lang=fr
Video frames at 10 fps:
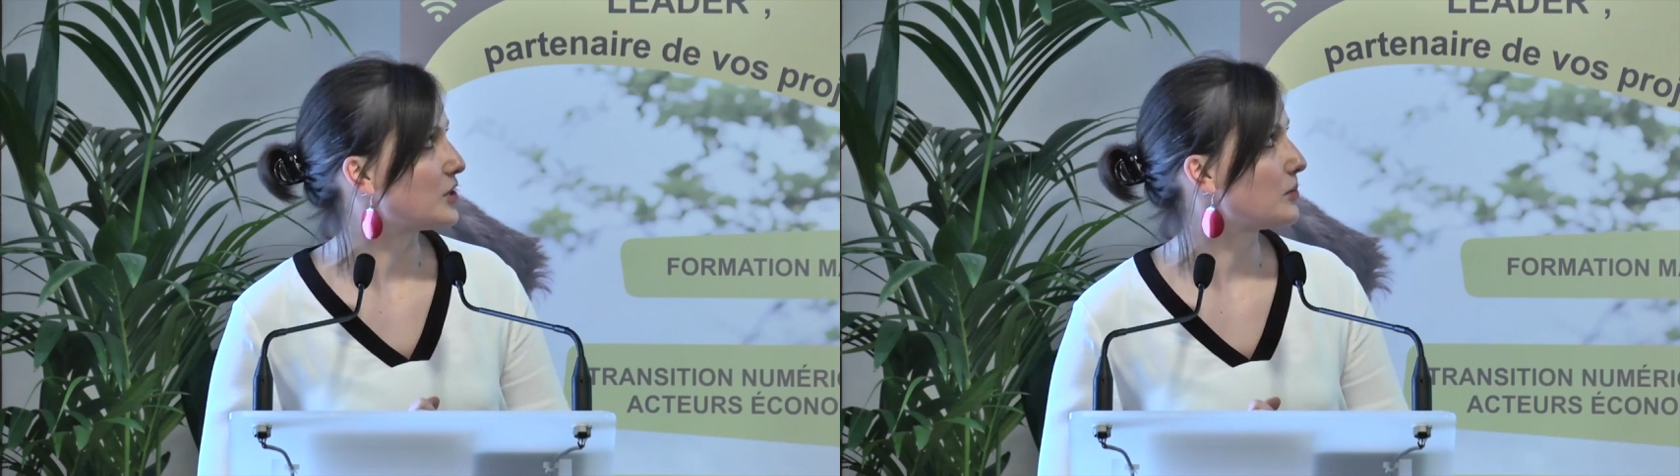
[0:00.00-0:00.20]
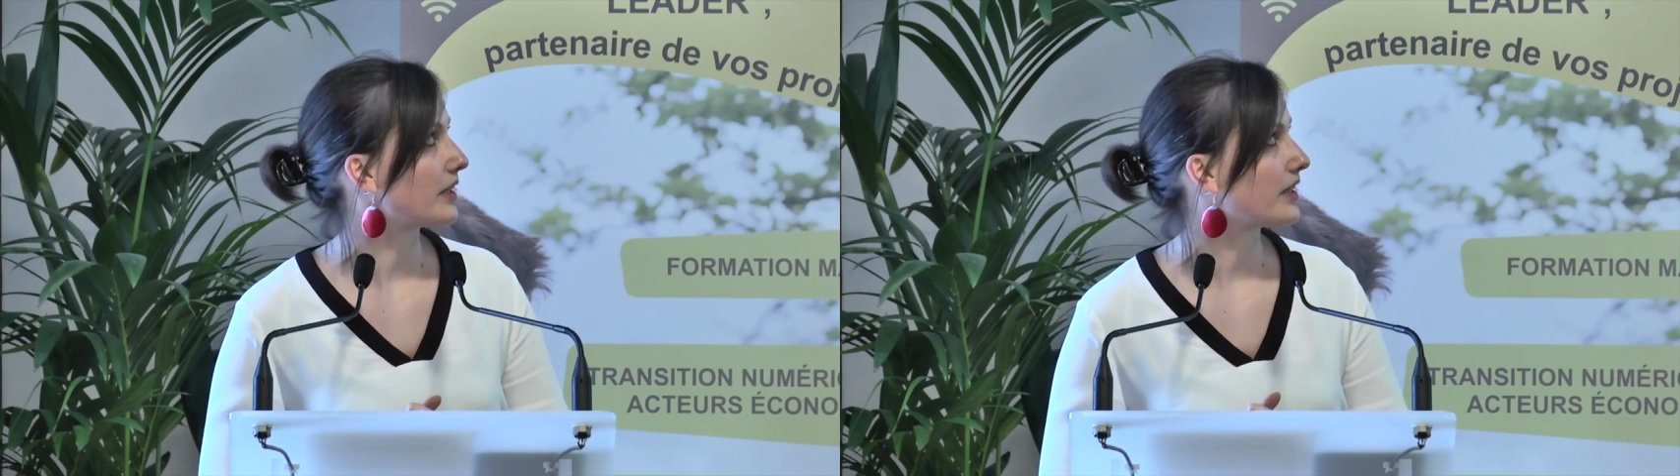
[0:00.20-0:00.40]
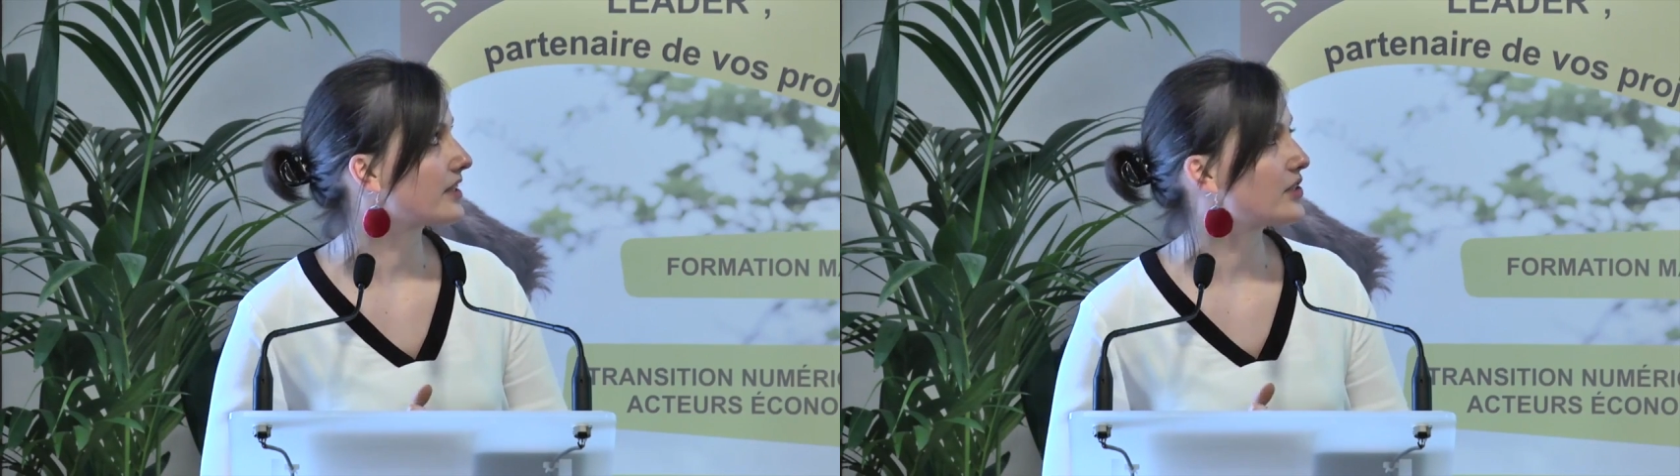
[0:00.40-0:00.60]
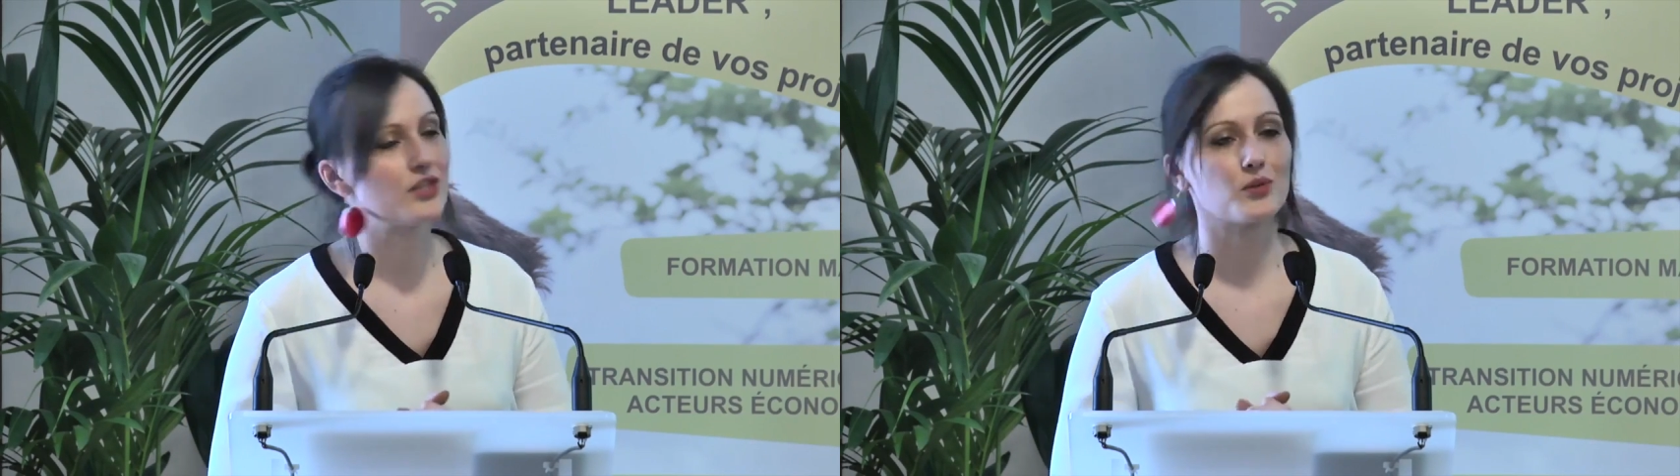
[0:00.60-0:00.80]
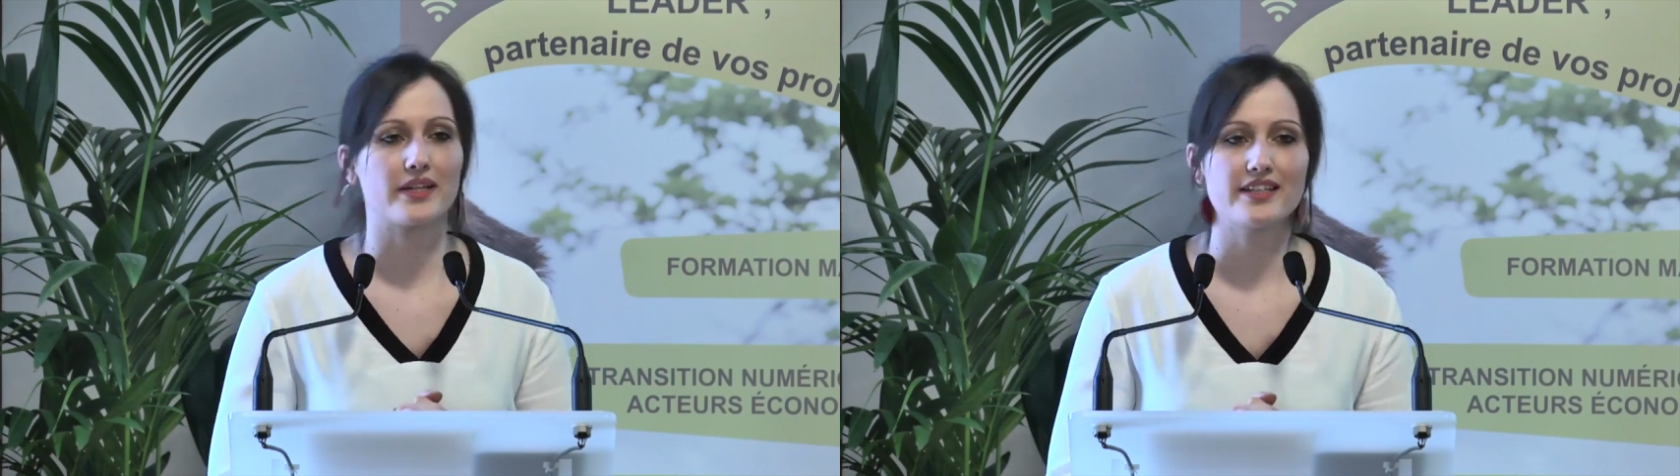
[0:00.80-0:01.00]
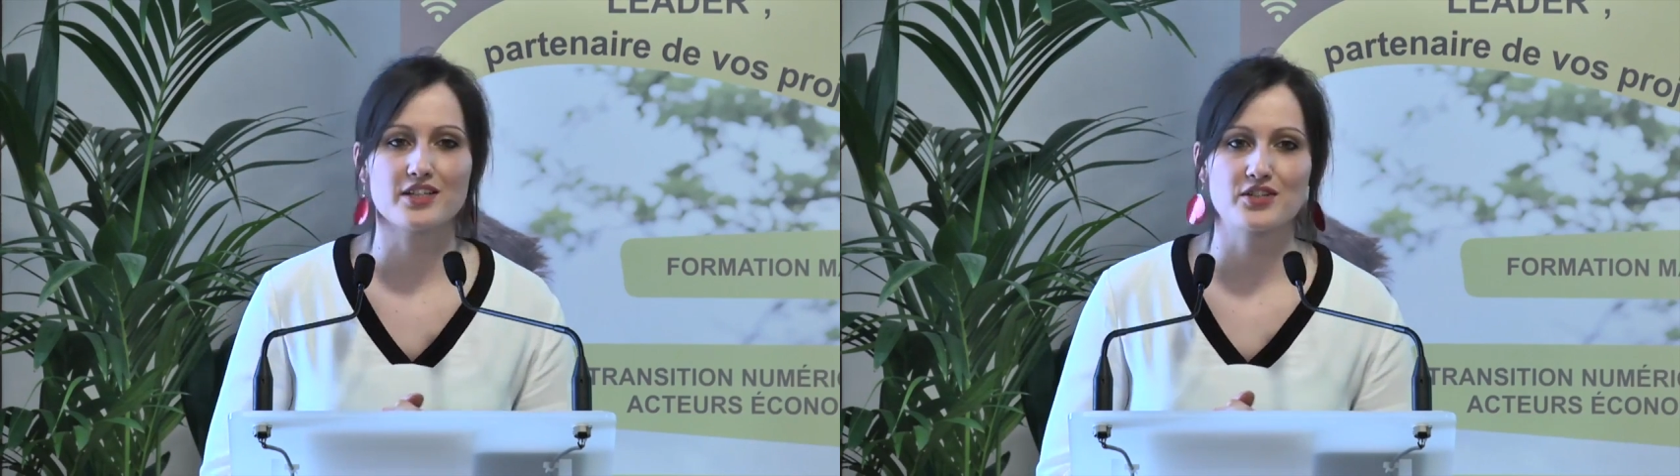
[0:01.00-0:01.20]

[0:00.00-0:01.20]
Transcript: numérique du citoyen,